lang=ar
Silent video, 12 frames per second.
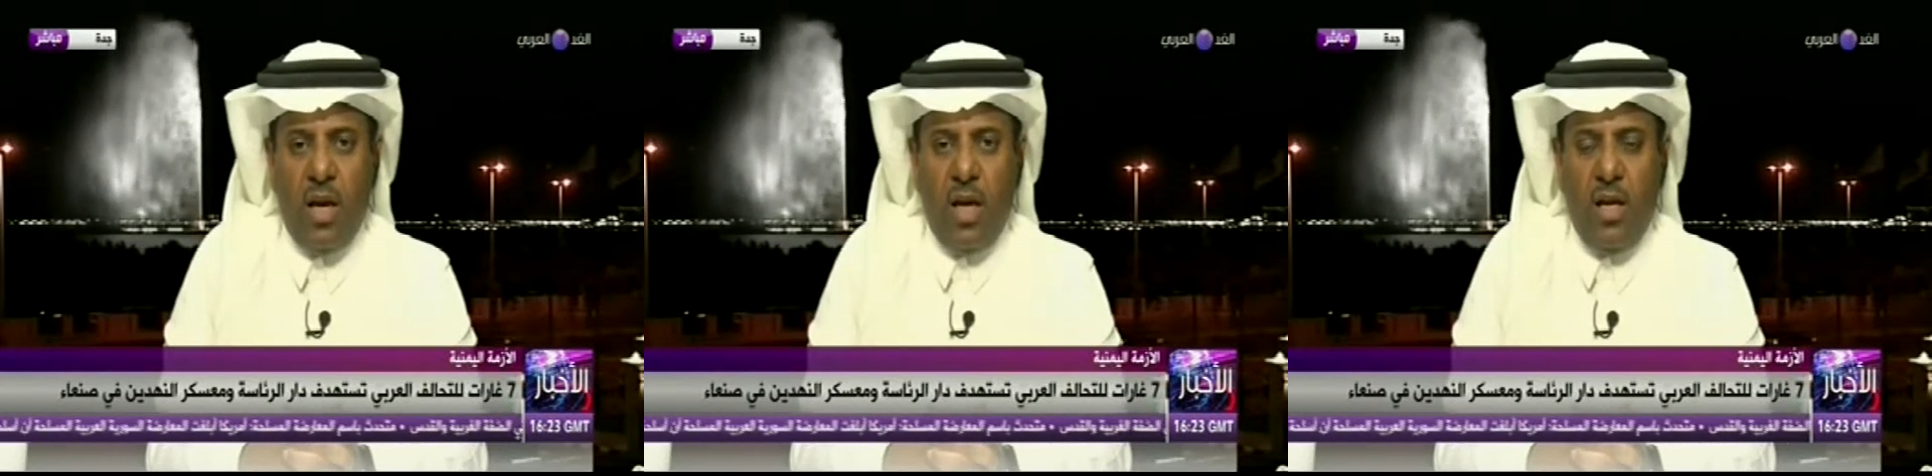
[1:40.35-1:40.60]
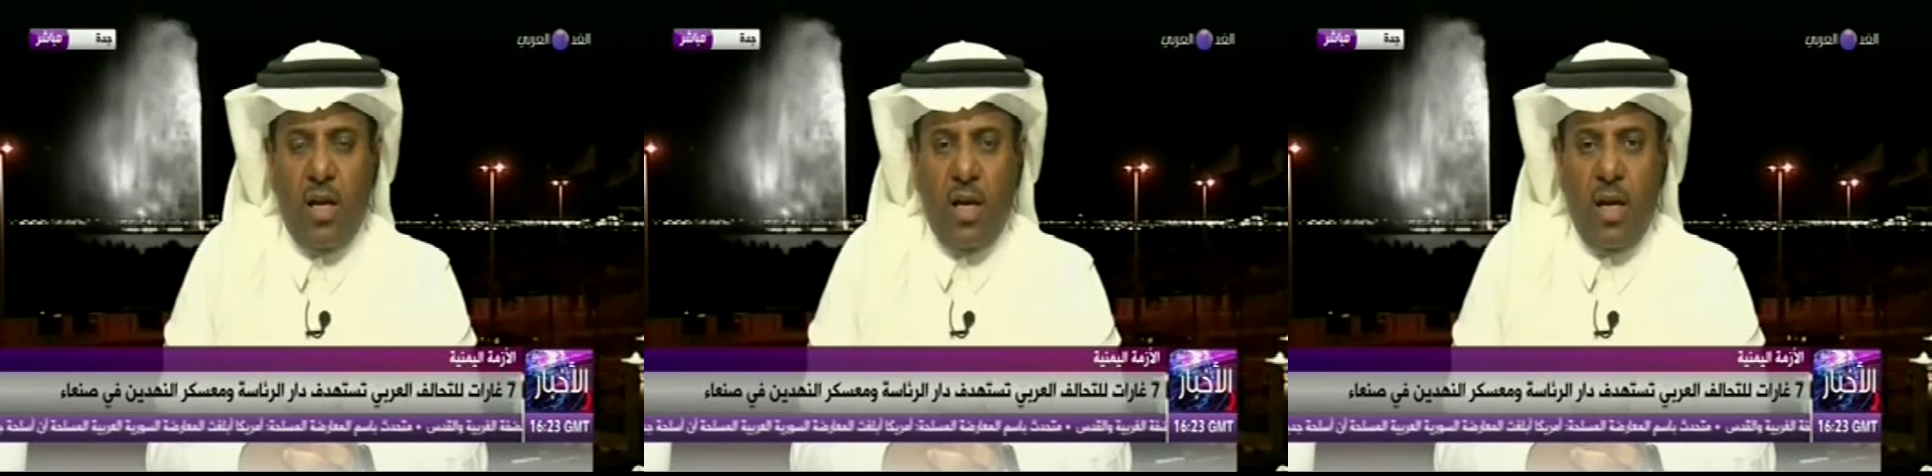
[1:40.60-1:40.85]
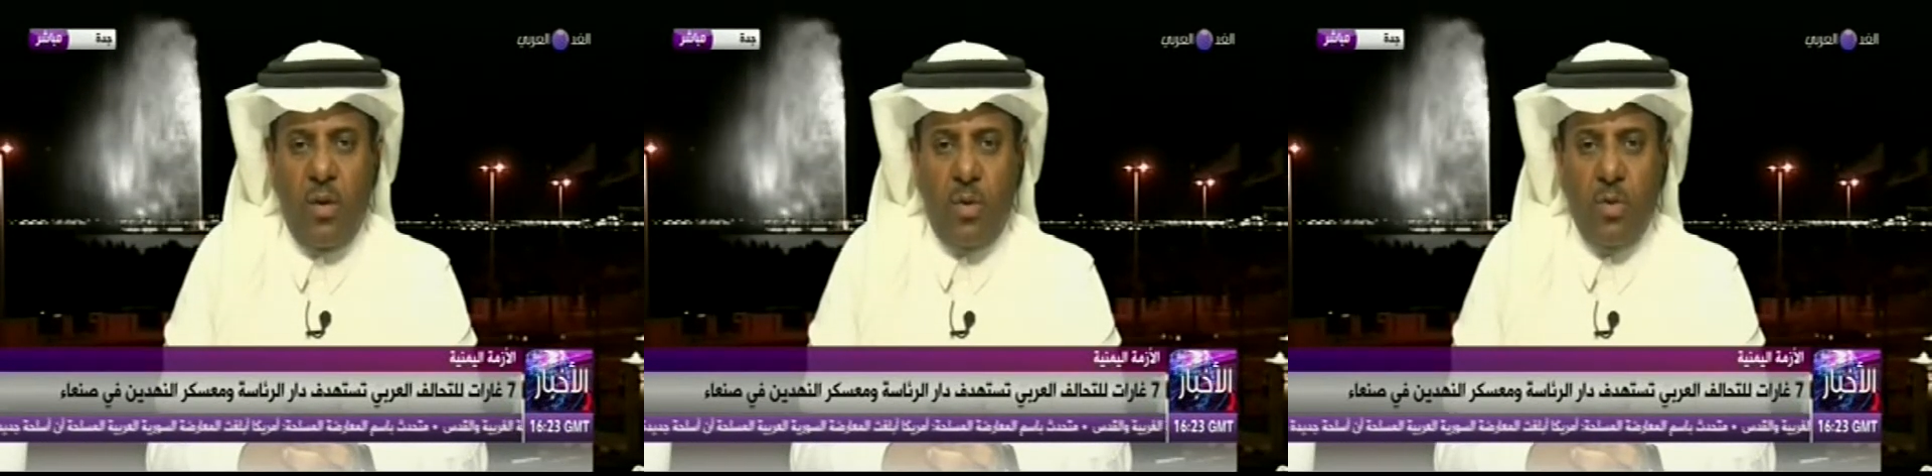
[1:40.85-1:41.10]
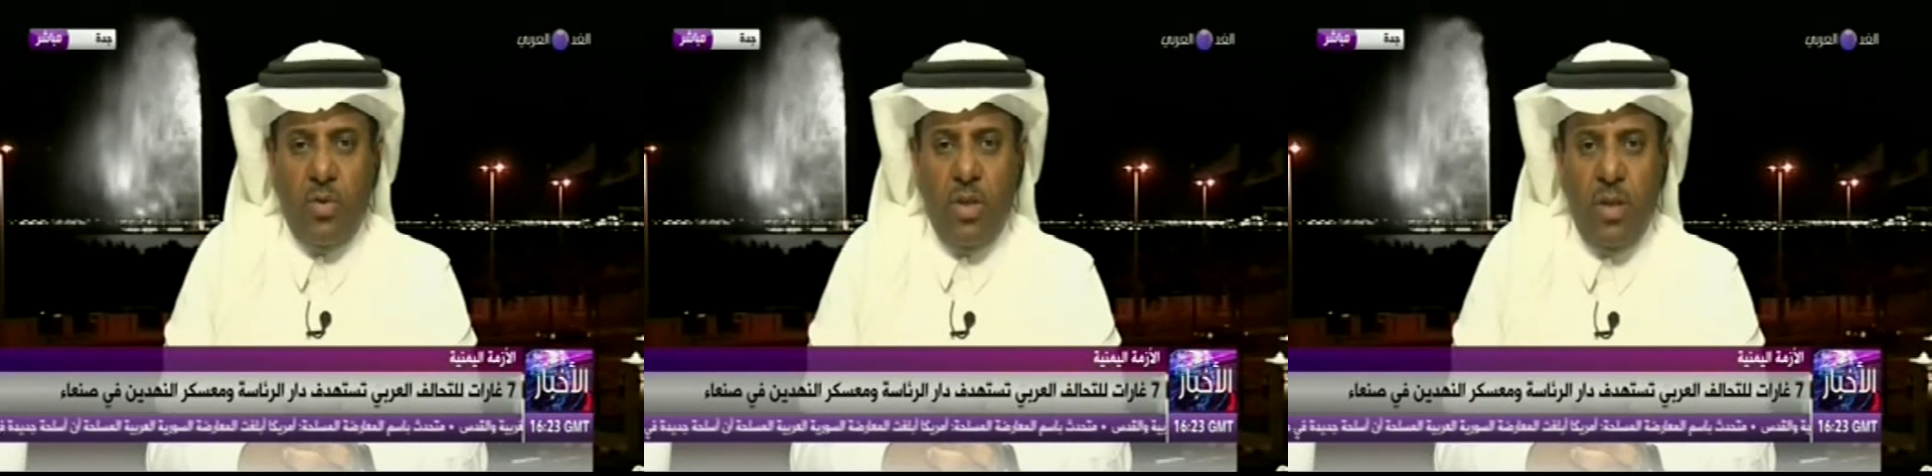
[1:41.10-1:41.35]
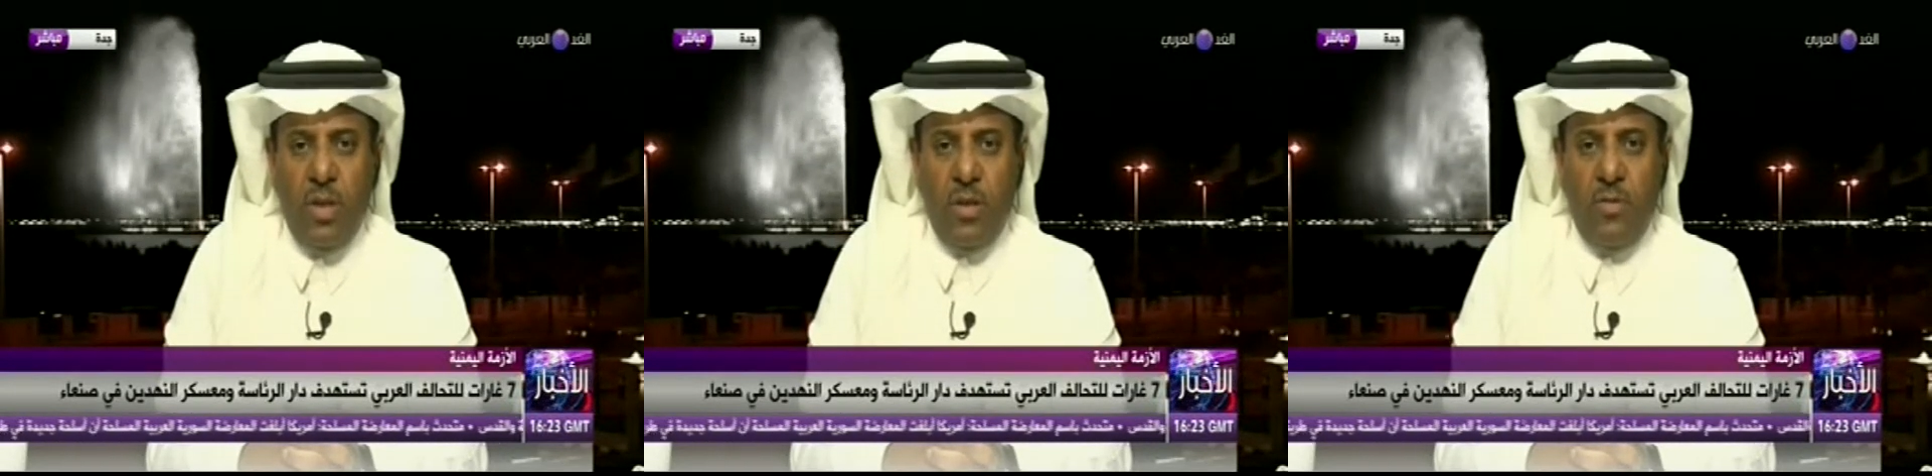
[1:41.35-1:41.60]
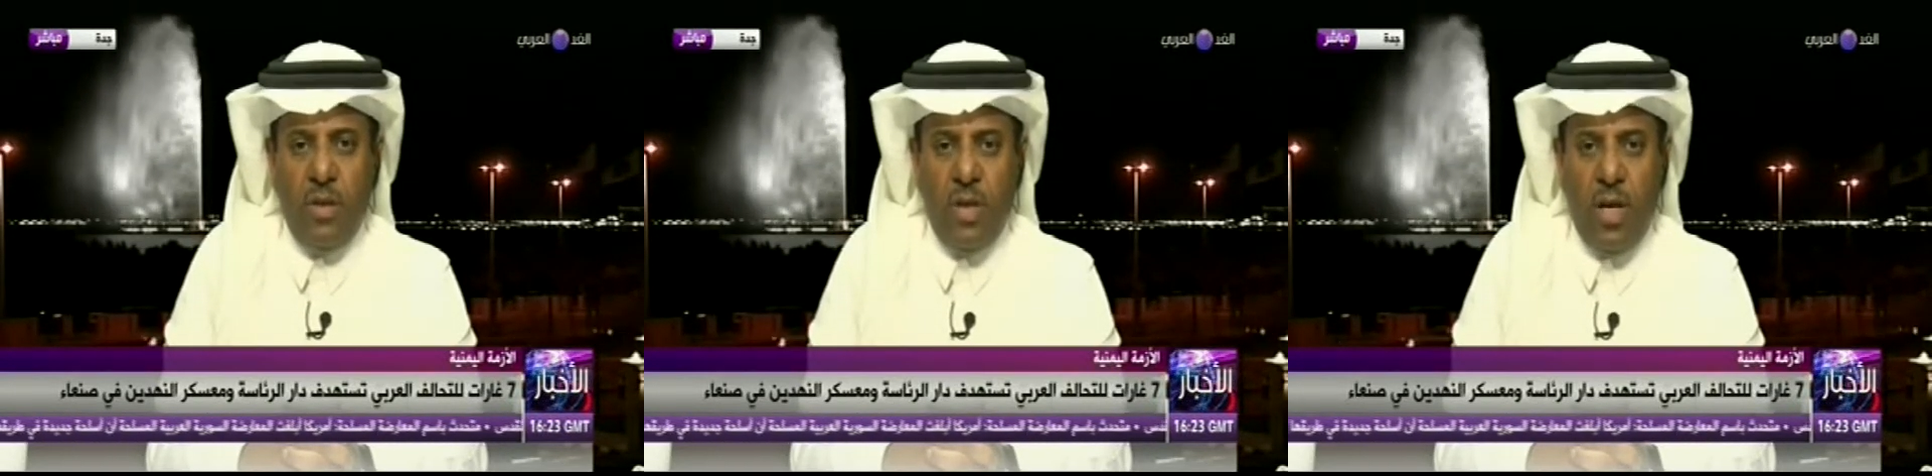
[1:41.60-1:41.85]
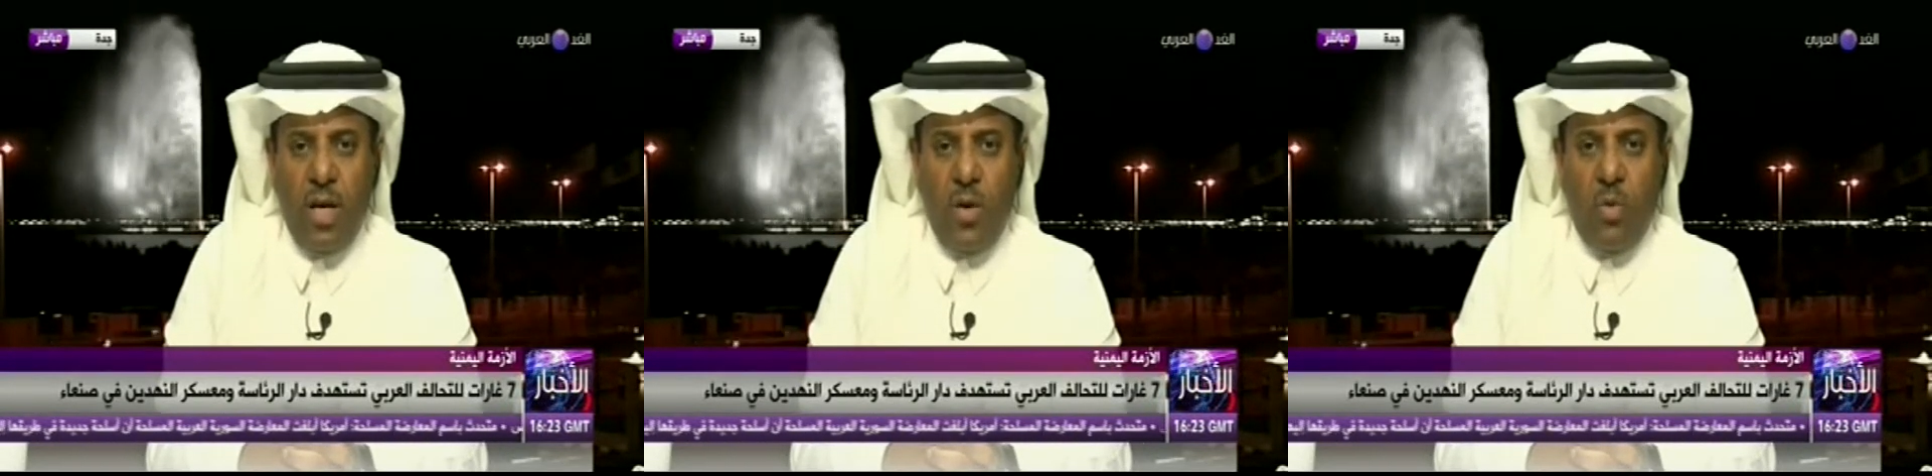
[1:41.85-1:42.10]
على الحوثيين فيها